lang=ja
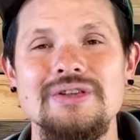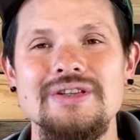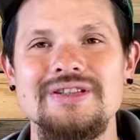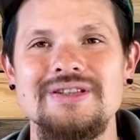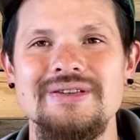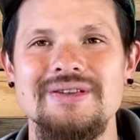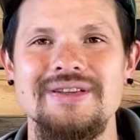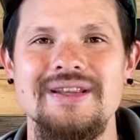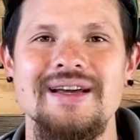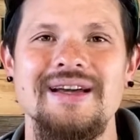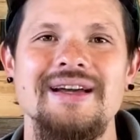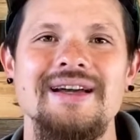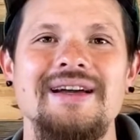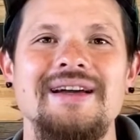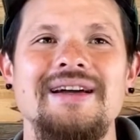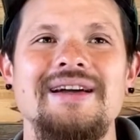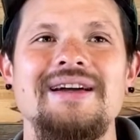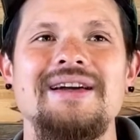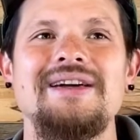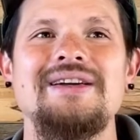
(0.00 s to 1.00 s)
章で「
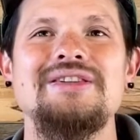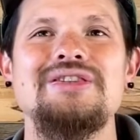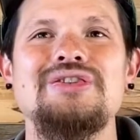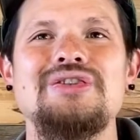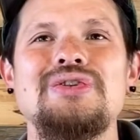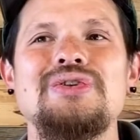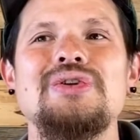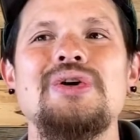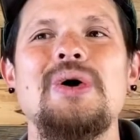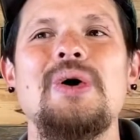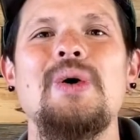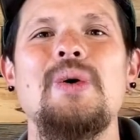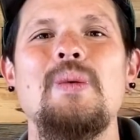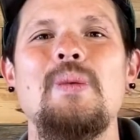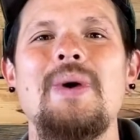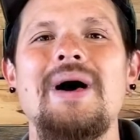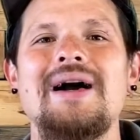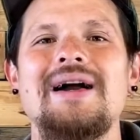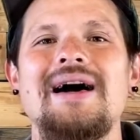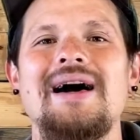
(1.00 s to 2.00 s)
主よ
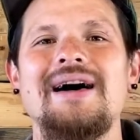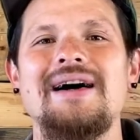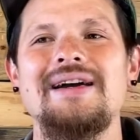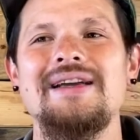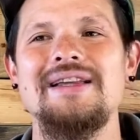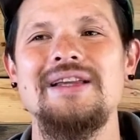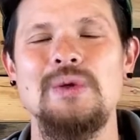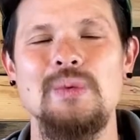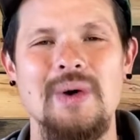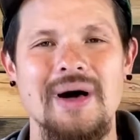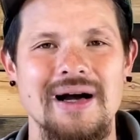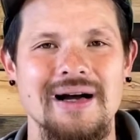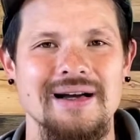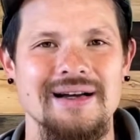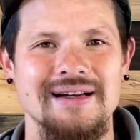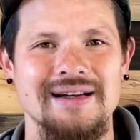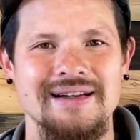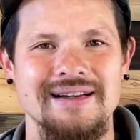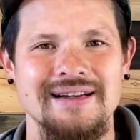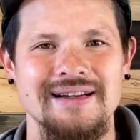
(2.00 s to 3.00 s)
我が岩
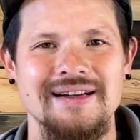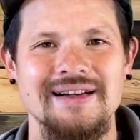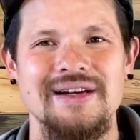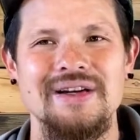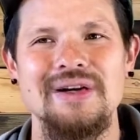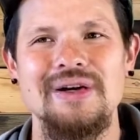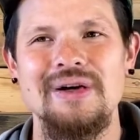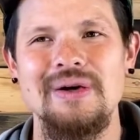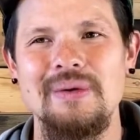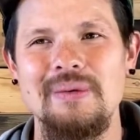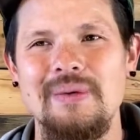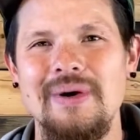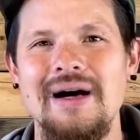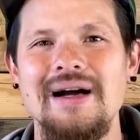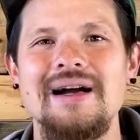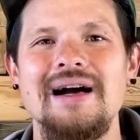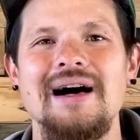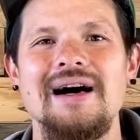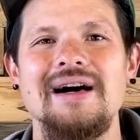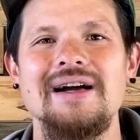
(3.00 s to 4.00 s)
我
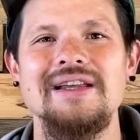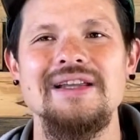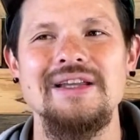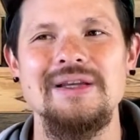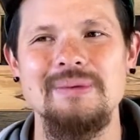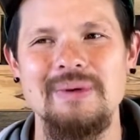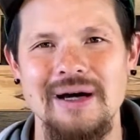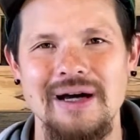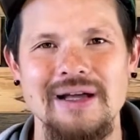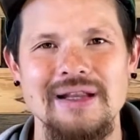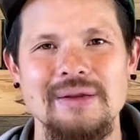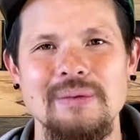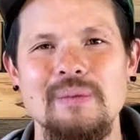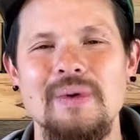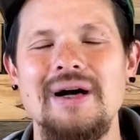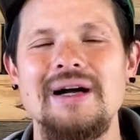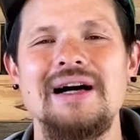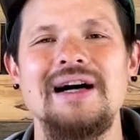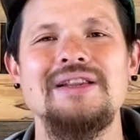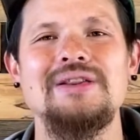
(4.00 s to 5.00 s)
が岩
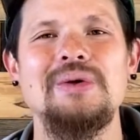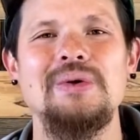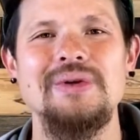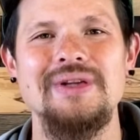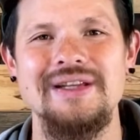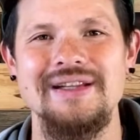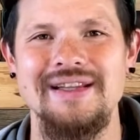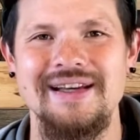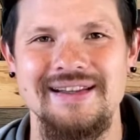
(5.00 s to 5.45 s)
我が砦